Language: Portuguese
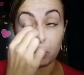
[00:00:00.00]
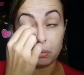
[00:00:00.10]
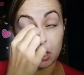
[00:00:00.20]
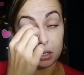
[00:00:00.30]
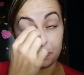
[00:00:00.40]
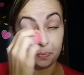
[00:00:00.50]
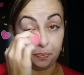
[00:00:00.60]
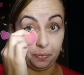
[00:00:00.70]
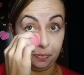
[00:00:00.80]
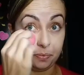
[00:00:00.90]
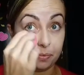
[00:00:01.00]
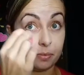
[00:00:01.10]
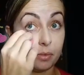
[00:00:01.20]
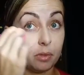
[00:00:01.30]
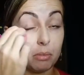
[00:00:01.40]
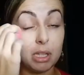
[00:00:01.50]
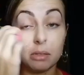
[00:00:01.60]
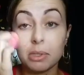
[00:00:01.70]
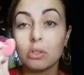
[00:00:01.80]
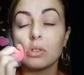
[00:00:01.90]
uma uma
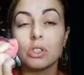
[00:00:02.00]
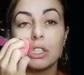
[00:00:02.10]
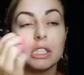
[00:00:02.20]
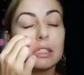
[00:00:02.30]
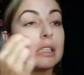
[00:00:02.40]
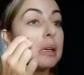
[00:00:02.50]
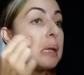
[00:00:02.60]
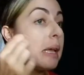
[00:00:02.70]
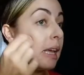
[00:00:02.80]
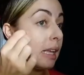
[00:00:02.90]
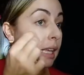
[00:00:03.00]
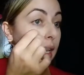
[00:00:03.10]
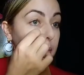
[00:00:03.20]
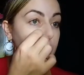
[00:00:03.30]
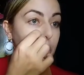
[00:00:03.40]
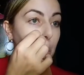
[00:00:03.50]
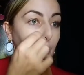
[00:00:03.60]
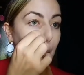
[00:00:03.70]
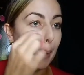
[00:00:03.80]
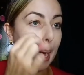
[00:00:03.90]
dermatologista e ela me
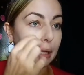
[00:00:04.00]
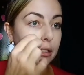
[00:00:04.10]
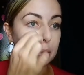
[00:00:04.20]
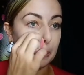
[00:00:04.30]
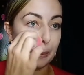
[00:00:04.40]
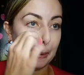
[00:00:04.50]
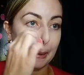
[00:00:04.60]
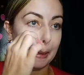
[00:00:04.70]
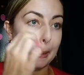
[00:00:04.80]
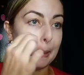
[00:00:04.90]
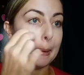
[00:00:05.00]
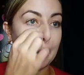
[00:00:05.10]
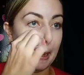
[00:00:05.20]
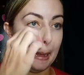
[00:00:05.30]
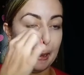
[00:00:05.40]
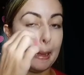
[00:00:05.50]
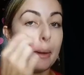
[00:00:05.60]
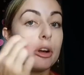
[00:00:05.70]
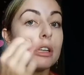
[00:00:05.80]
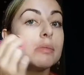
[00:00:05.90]
indicou um ácido.
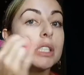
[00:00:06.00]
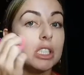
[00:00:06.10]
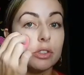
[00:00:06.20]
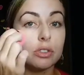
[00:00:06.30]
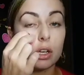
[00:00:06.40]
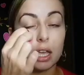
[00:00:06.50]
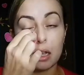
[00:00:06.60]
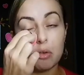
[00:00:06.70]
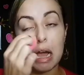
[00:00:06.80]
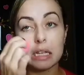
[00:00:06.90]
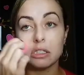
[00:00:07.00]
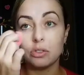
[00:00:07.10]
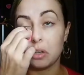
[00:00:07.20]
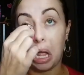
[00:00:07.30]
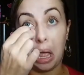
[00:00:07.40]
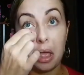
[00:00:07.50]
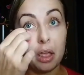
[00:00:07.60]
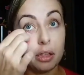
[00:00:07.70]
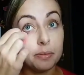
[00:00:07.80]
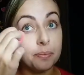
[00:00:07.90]
É um cremezinho, só que é um ácido, né?
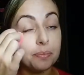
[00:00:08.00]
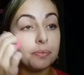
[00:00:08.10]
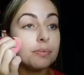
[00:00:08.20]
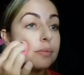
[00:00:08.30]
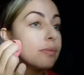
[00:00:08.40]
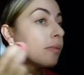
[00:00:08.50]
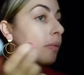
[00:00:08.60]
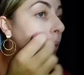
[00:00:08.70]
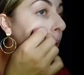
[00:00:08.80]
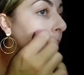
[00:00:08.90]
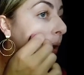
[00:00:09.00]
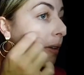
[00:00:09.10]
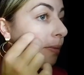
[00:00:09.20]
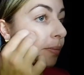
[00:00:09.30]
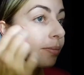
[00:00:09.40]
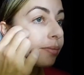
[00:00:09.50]
Ó.